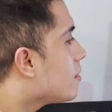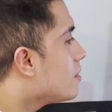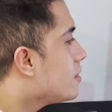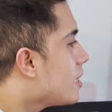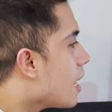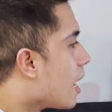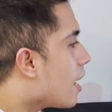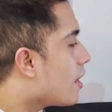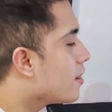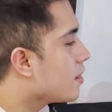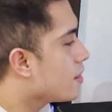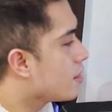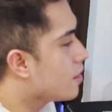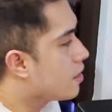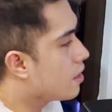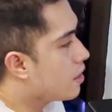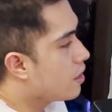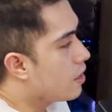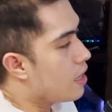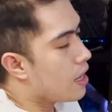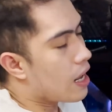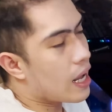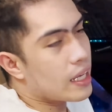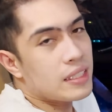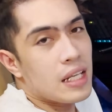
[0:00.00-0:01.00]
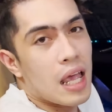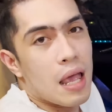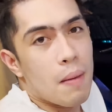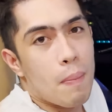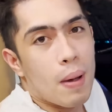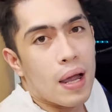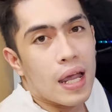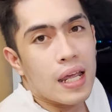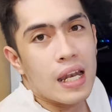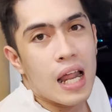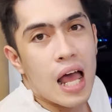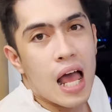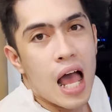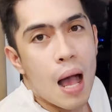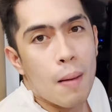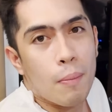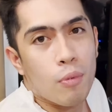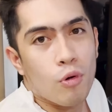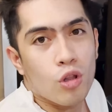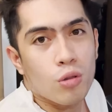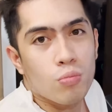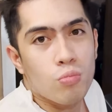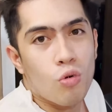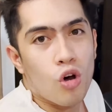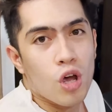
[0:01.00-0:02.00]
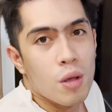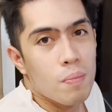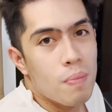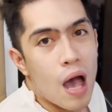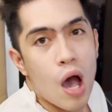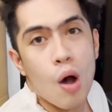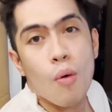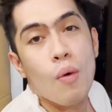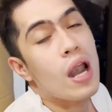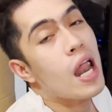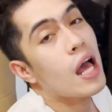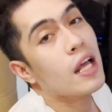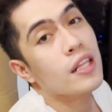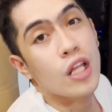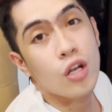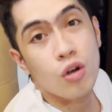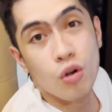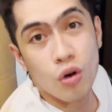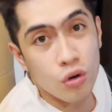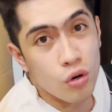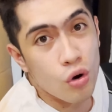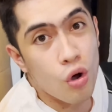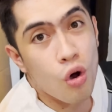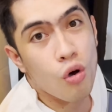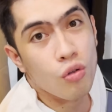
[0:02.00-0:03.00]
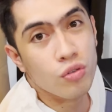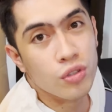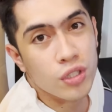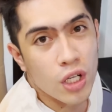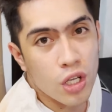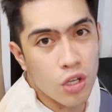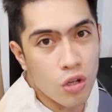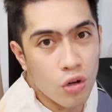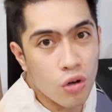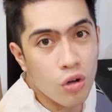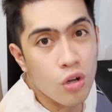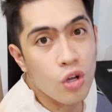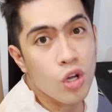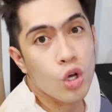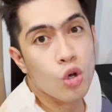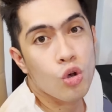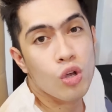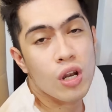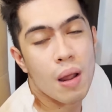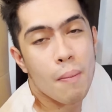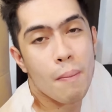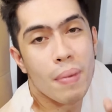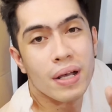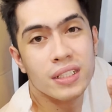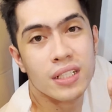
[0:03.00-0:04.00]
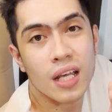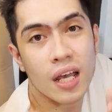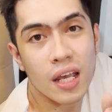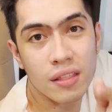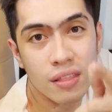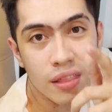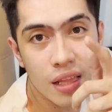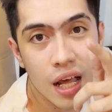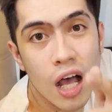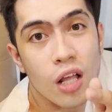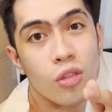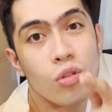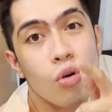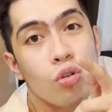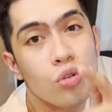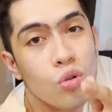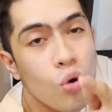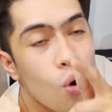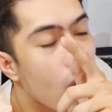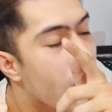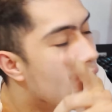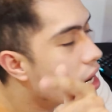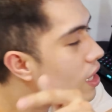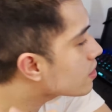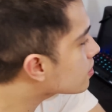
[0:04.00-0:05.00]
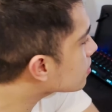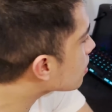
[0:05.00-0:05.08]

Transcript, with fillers: dyan. Kasi pag ina-upload mo, iba walang mm. nanonood sa'yo. Yun ang masakit na katotohanan